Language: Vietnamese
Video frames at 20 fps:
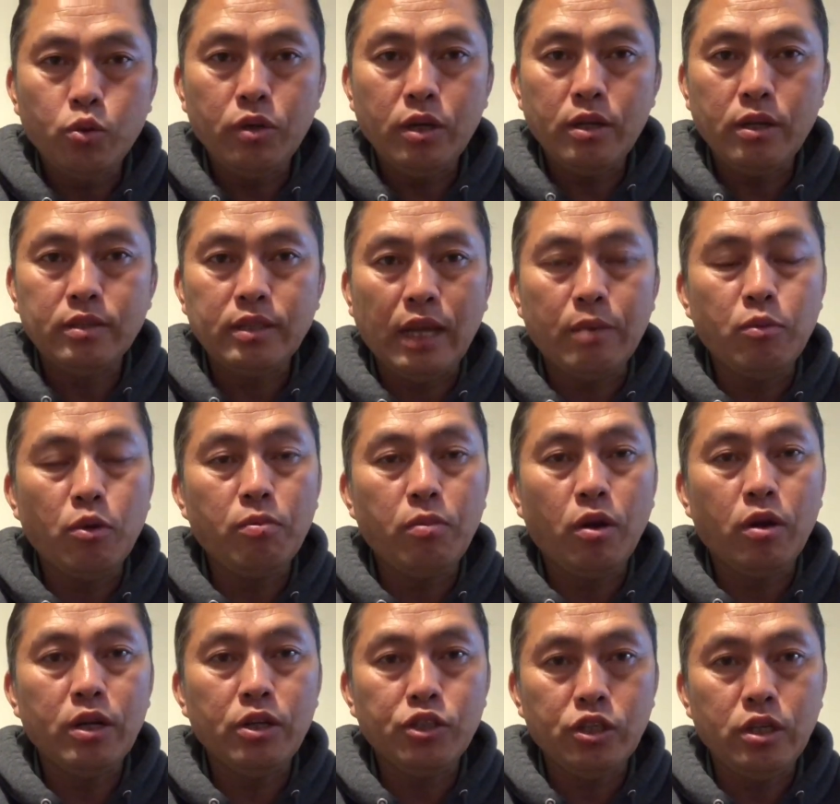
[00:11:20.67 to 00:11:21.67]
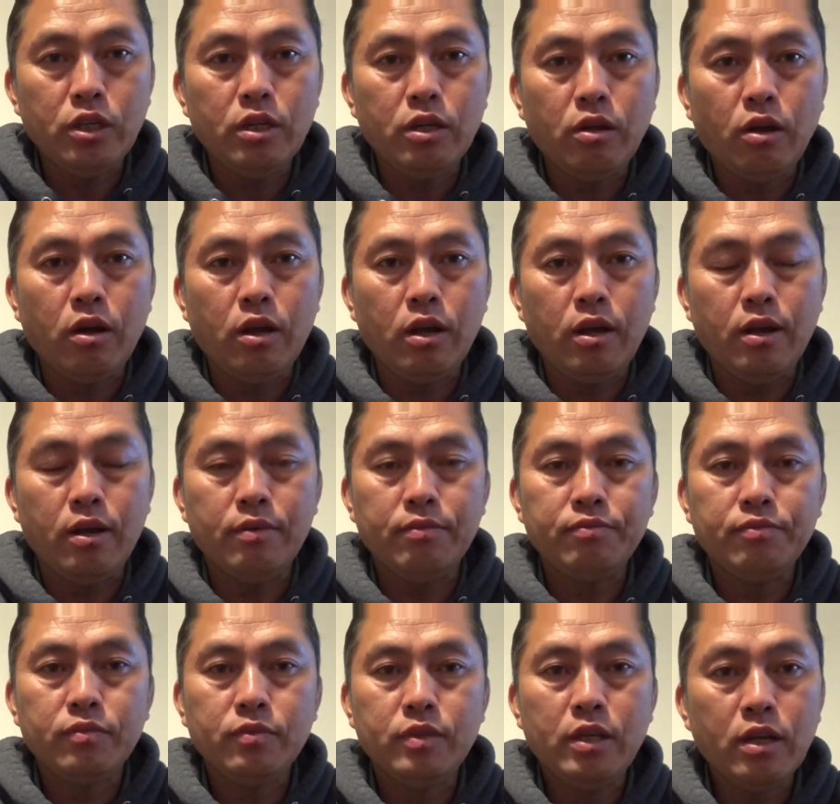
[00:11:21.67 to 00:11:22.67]
đâu tụ này ăn xài không đòn này sĩ
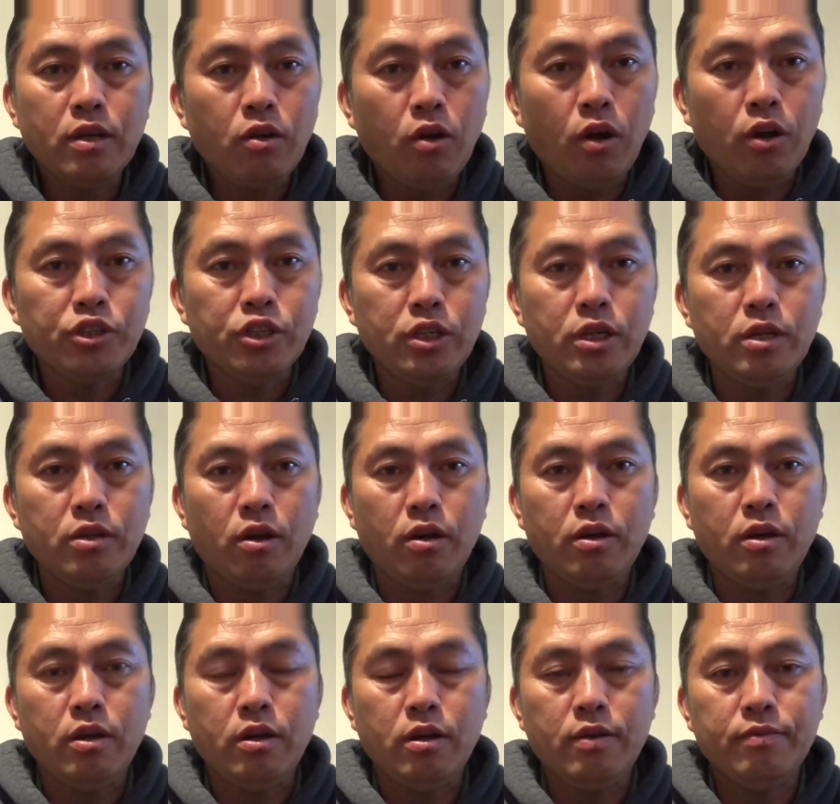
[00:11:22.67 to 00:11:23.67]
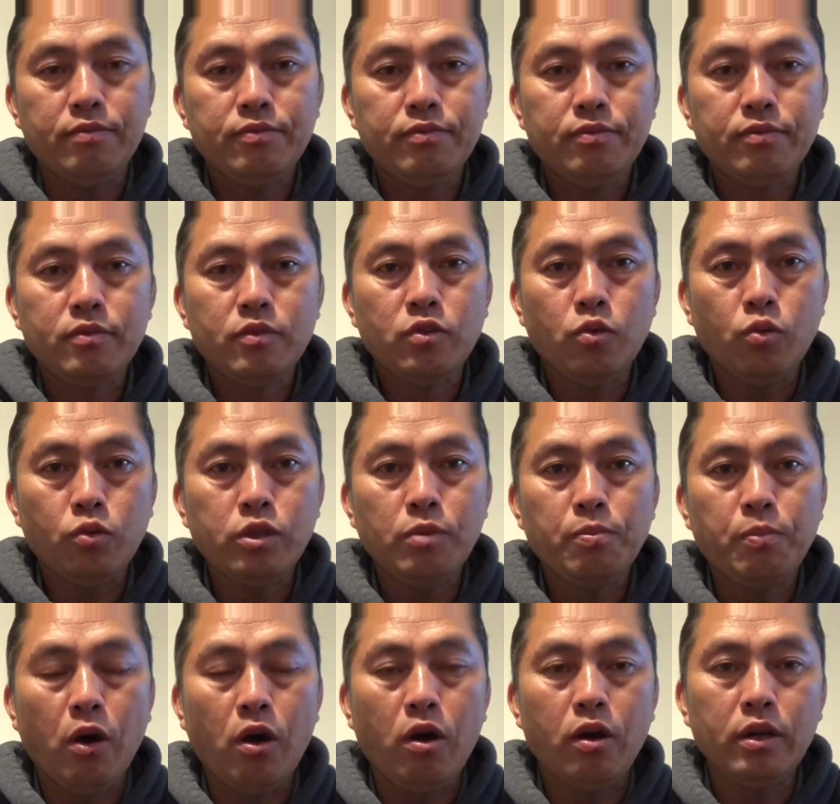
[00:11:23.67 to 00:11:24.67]
nó thiết có sĩ nó nè
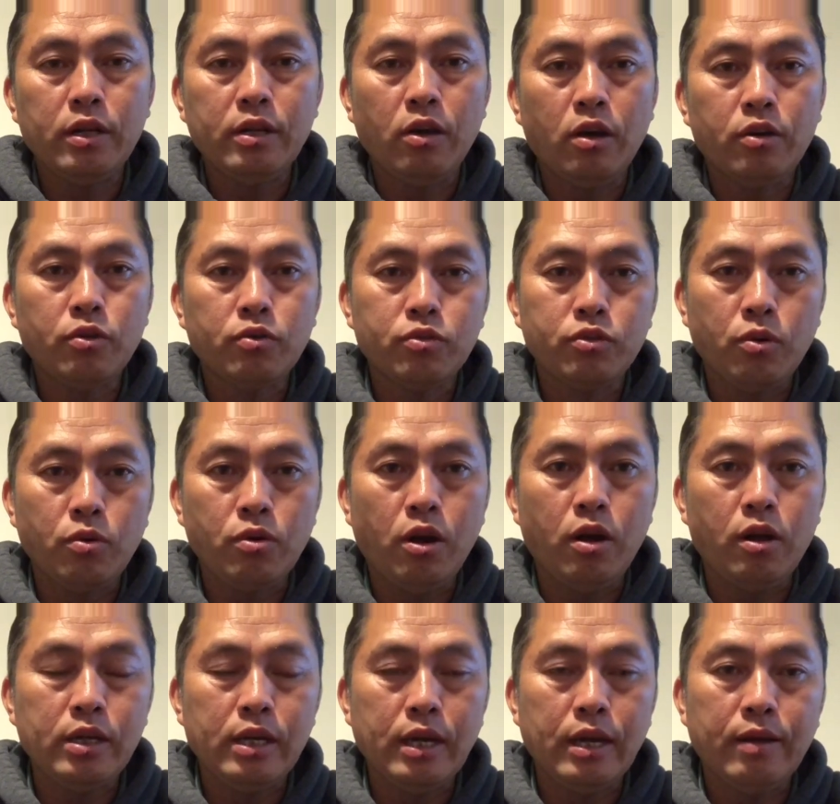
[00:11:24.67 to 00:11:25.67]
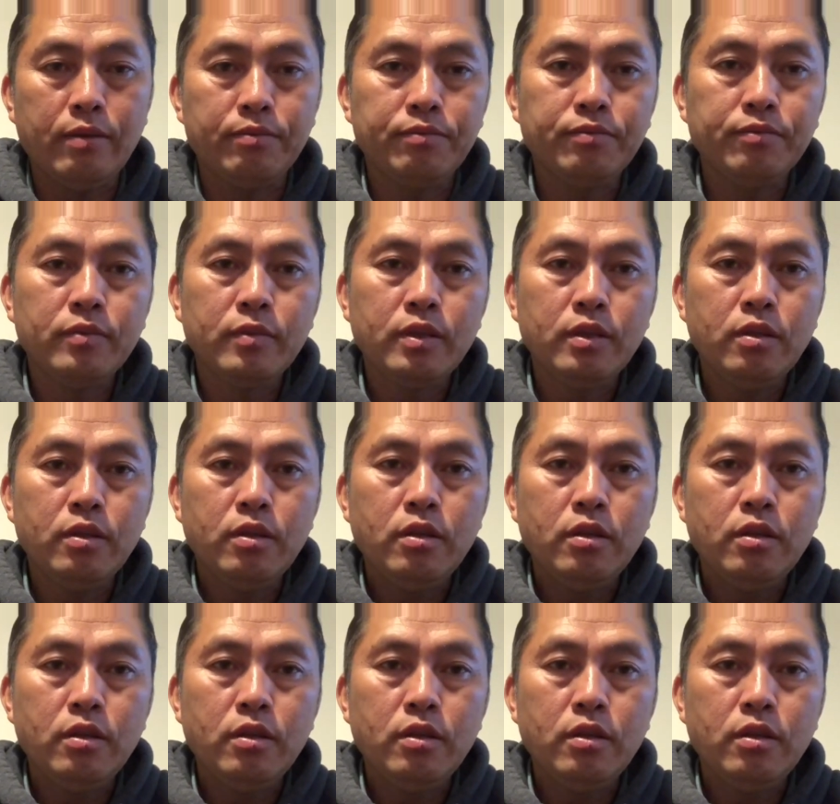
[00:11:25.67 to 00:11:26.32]
cú tôi bỏ đi nó đầu có kìa